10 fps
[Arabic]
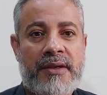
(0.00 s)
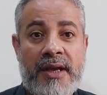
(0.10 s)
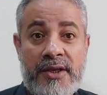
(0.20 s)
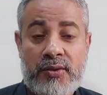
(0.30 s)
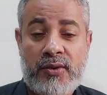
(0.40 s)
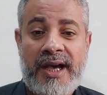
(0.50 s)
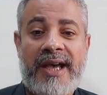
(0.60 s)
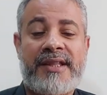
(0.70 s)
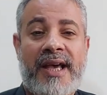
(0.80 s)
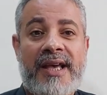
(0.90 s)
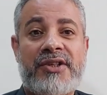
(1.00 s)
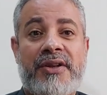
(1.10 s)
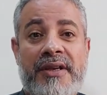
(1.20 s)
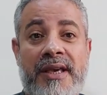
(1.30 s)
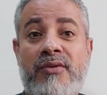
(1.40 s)
رأيت أحد
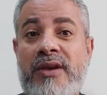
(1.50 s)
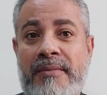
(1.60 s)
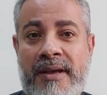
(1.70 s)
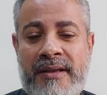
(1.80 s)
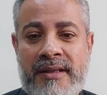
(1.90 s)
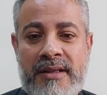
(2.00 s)
عشر كوكبا